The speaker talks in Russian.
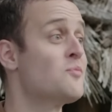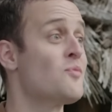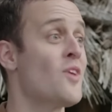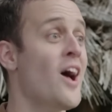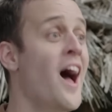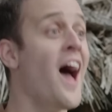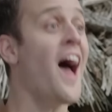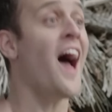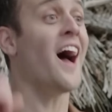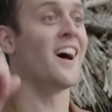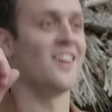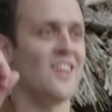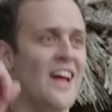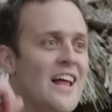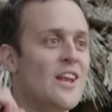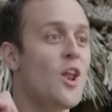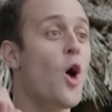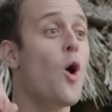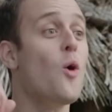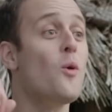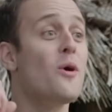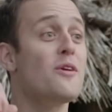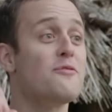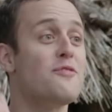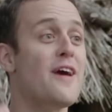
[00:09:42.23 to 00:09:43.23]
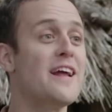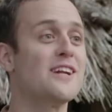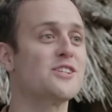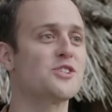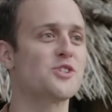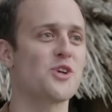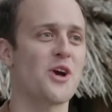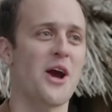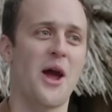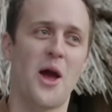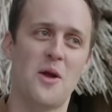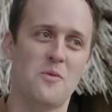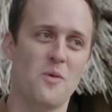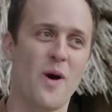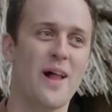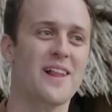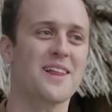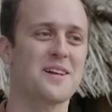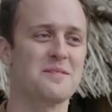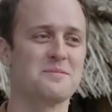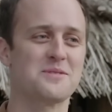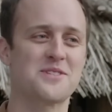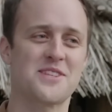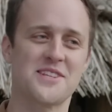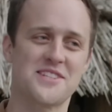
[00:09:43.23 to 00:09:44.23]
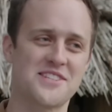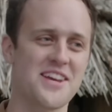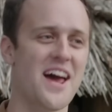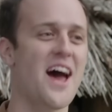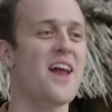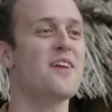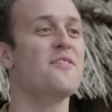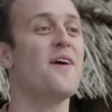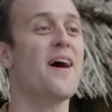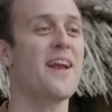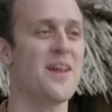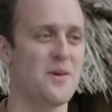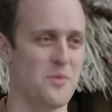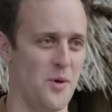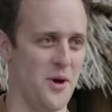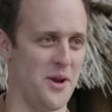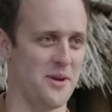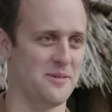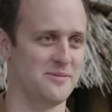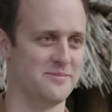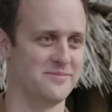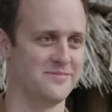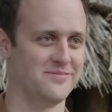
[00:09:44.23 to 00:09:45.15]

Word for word: Эй, привет, путешественник! Добро пожаловать в Светлолесенск!